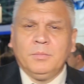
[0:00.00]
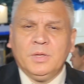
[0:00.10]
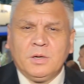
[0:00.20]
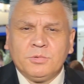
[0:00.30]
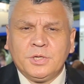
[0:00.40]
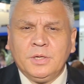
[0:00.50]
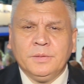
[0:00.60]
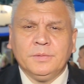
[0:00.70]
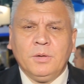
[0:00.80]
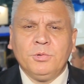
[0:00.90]
Белорусский
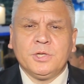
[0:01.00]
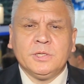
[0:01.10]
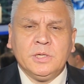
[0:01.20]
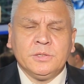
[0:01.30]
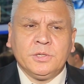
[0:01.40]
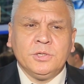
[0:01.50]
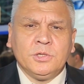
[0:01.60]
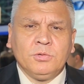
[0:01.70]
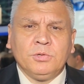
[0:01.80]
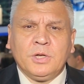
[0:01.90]
научно-исследовательский
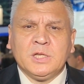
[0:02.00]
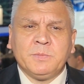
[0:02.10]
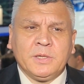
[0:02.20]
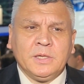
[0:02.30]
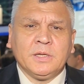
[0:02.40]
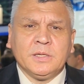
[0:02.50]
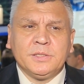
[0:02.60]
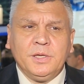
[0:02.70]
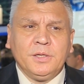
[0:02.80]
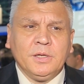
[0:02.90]
институт транспорта
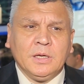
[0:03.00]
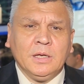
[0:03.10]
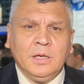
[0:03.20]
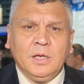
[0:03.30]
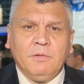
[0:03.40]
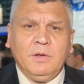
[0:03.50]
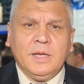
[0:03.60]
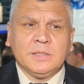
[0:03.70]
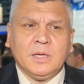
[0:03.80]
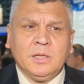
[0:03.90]
«Транстехника»
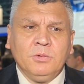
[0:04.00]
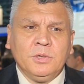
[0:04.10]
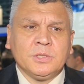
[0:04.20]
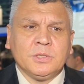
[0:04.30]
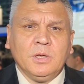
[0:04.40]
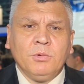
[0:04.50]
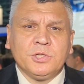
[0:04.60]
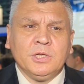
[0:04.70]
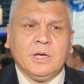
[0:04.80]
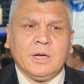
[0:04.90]
является одной из
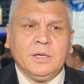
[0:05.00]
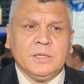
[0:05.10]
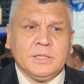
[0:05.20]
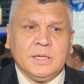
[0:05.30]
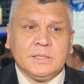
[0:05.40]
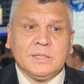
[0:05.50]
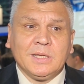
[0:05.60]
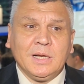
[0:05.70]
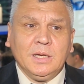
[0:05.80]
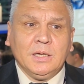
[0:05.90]
научных организаций
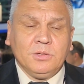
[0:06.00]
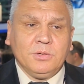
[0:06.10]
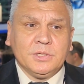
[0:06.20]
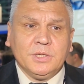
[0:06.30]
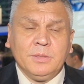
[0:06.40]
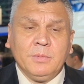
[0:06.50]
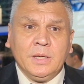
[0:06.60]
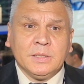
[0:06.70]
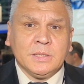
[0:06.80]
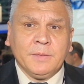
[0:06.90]
страны, которая
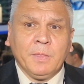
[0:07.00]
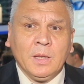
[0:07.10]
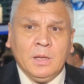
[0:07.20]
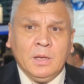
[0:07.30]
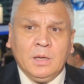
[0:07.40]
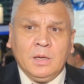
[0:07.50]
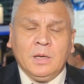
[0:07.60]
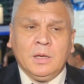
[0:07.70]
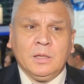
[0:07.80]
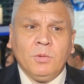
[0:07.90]
занимается
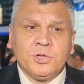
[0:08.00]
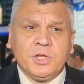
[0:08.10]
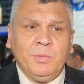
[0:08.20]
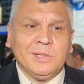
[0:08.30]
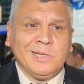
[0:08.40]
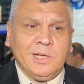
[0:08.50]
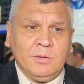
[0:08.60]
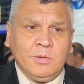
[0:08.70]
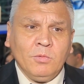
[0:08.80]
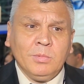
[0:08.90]
э, научными
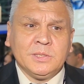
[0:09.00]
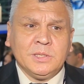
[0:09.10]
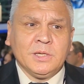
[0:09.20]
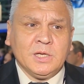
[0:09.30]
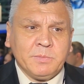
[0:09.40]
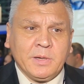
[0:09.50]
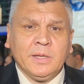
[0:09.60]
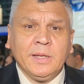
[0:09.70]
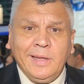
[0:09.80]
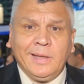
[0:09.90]
исследованиями в области
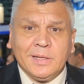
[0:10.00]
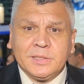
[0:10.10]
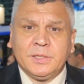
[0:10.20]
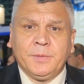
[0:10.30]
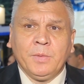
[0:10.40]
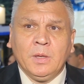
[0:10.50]
транспортной деятельности.